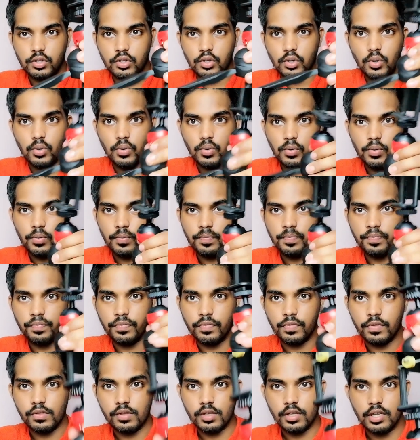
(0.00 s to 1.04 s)
तो
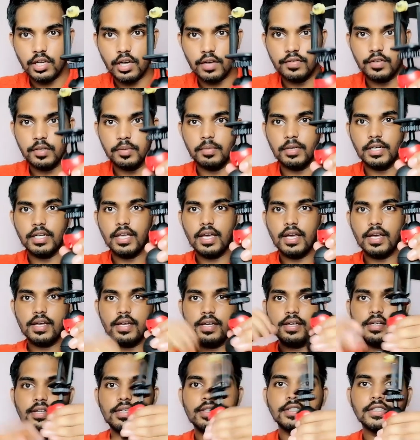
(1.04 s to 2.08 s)
काफ़ी बढ़िया
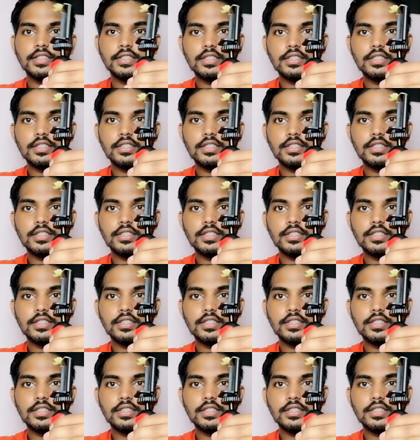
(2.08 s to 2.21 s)
है